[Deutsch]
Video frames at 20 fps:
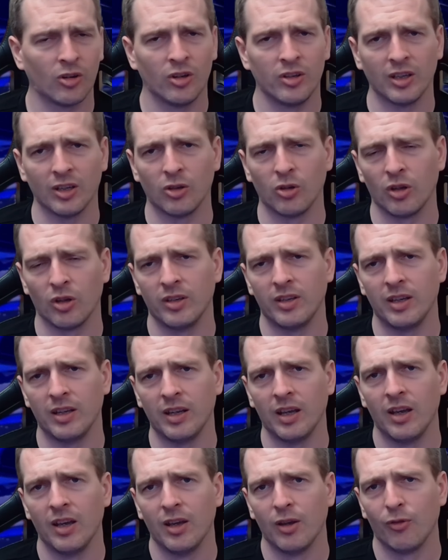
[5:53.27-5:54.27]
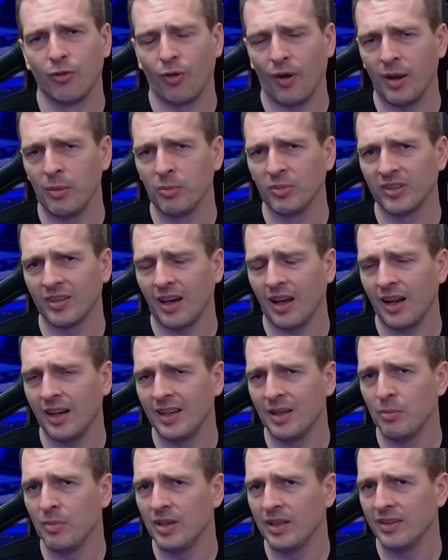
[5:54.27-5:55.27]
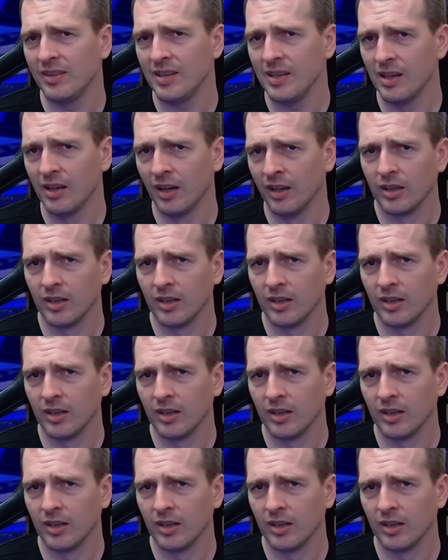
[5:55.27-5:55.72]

Ihr könnt die Frame-Zahlen limitieren.